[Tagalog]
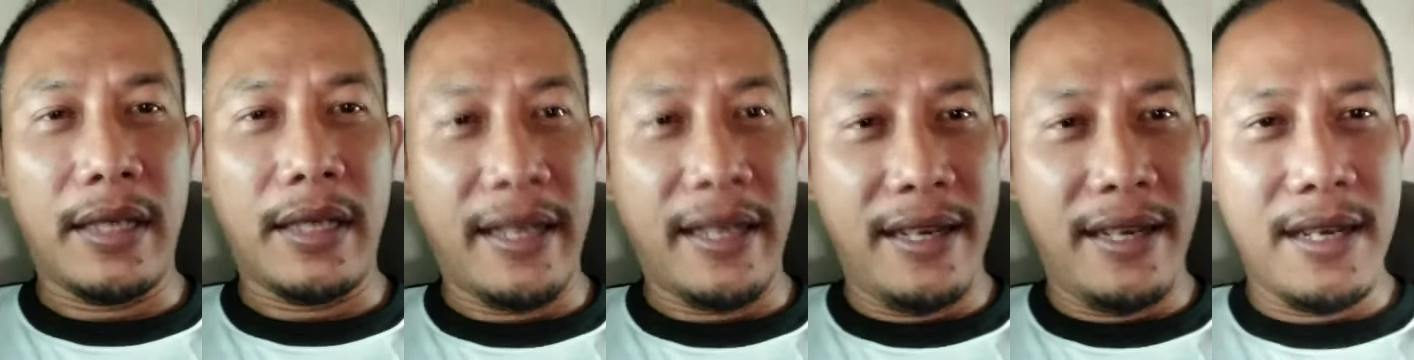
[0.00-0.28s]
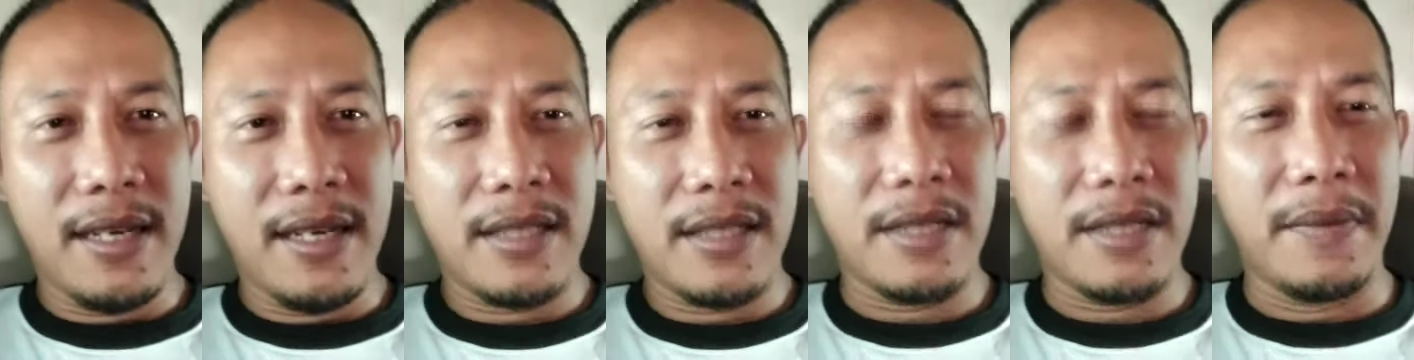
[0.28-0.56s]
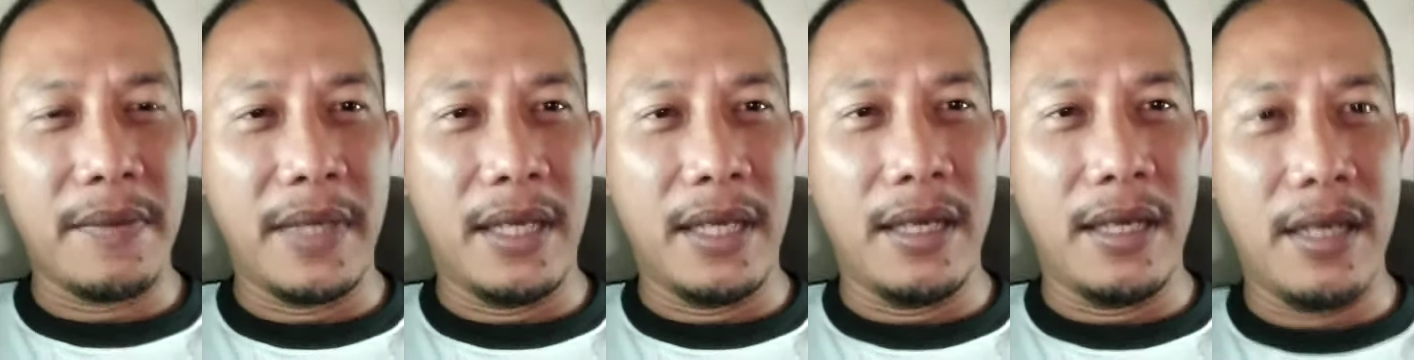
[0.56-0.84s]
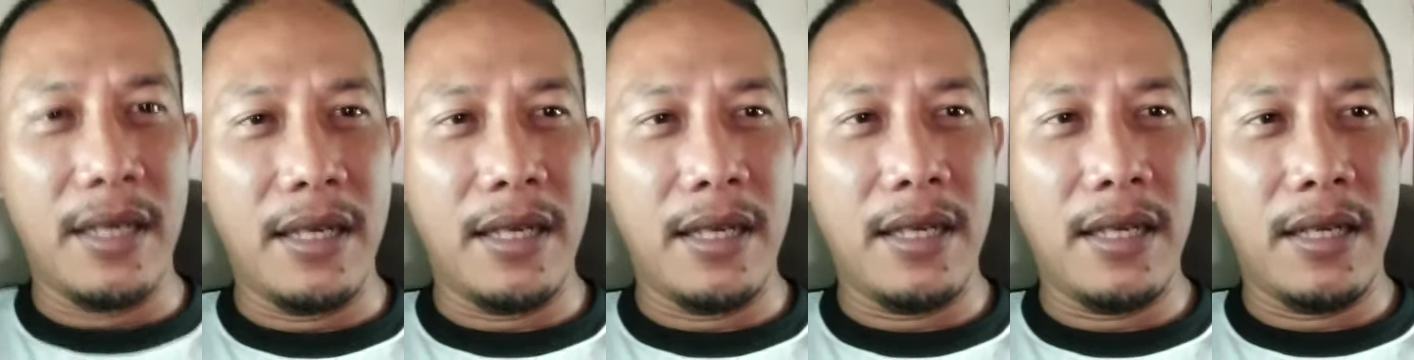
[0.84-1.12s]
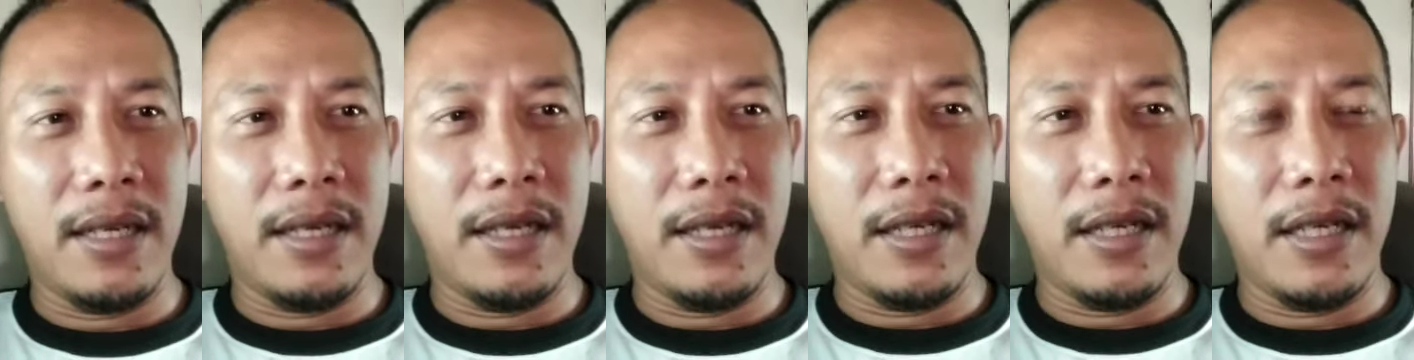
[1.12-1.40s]
nakaila sa mga
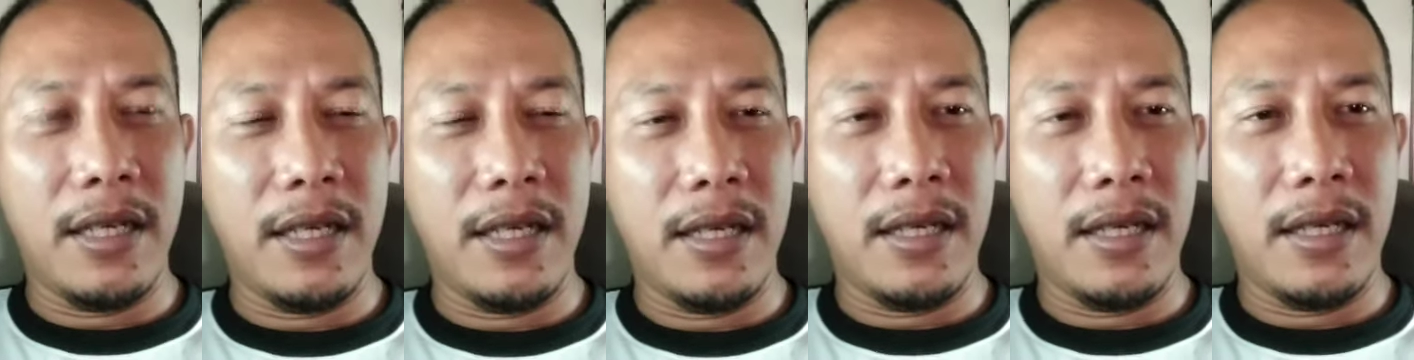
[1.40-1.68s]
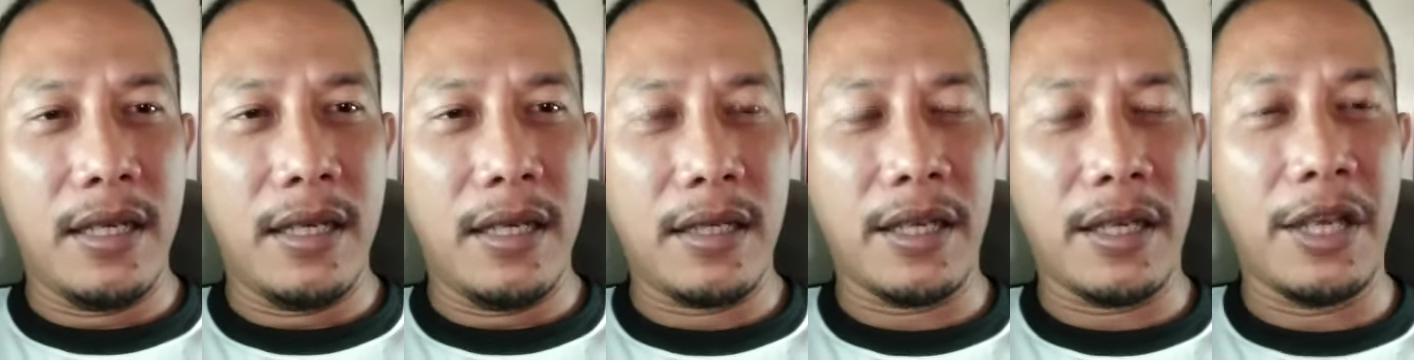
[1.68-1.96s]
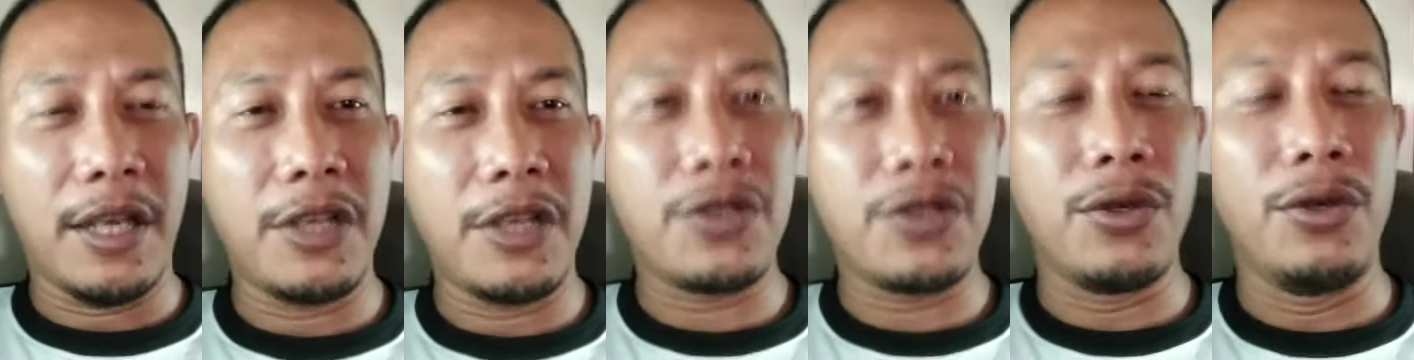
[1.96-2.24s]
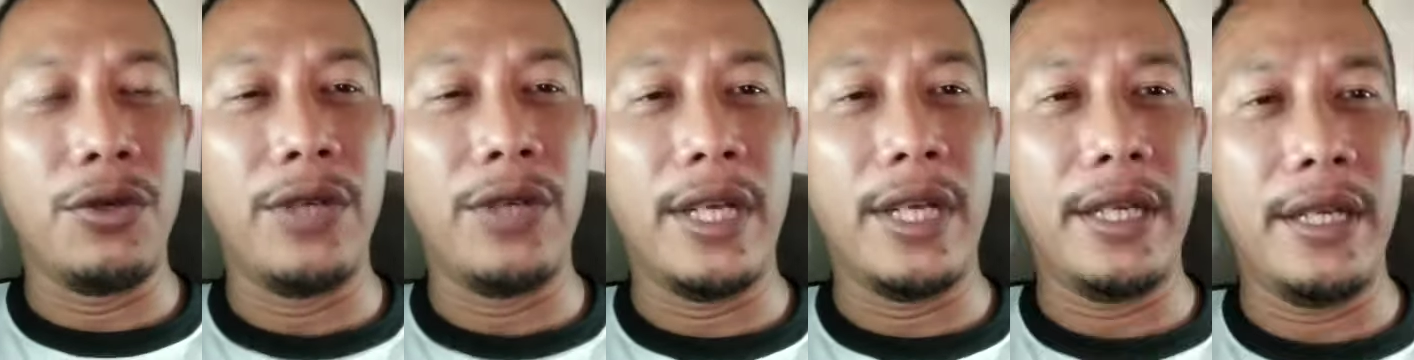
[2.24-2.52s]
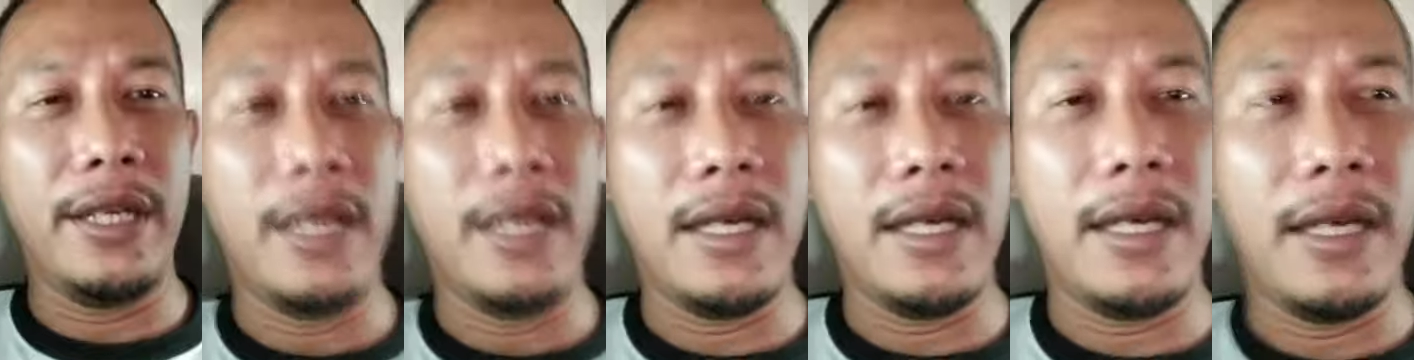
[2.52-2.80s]

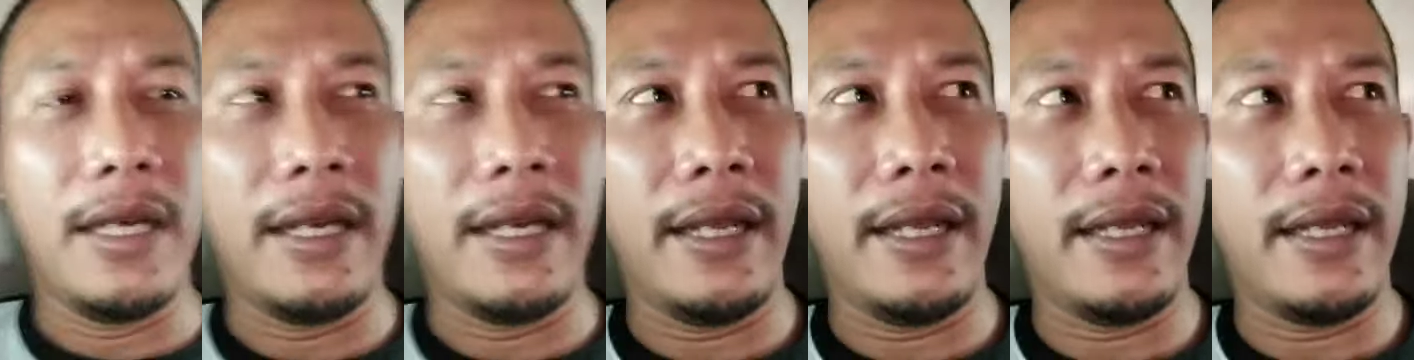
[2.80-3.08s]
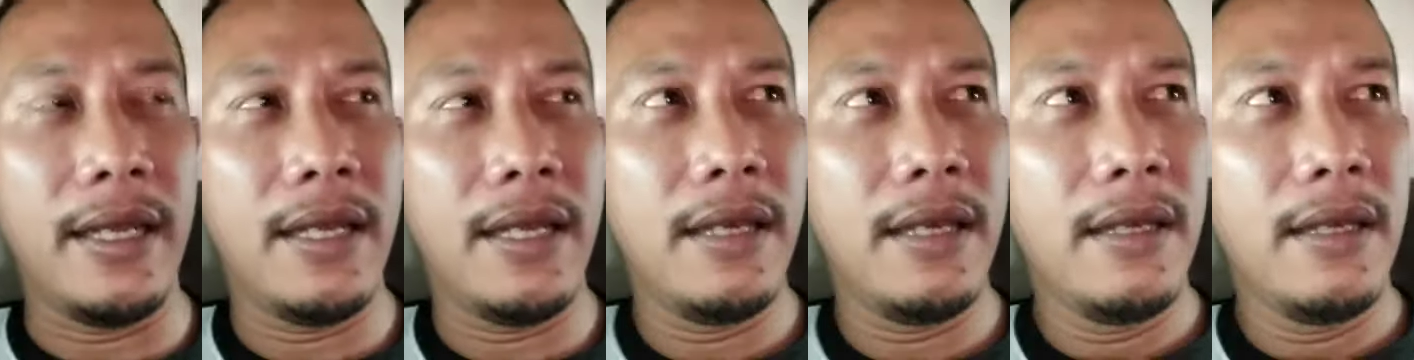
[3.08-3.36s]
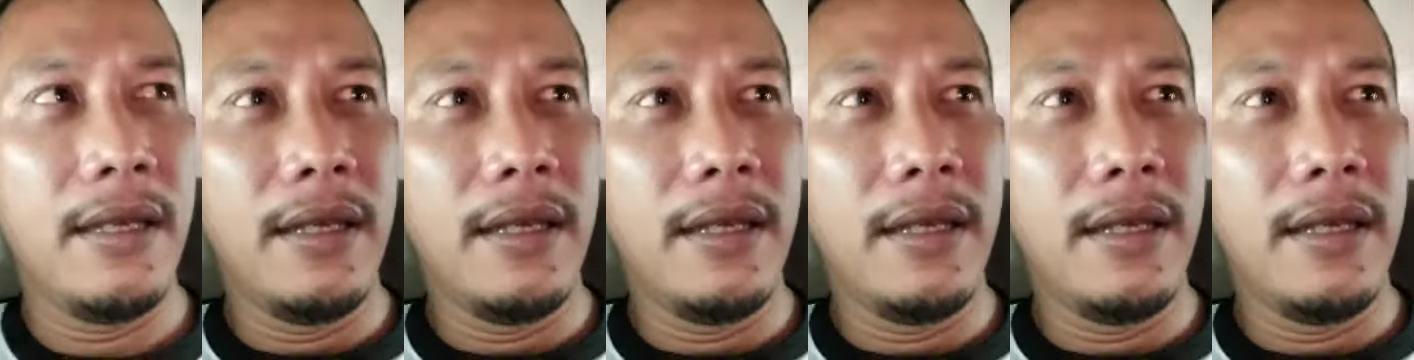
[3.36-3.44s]
kaigsuuna ni uh, Ricky.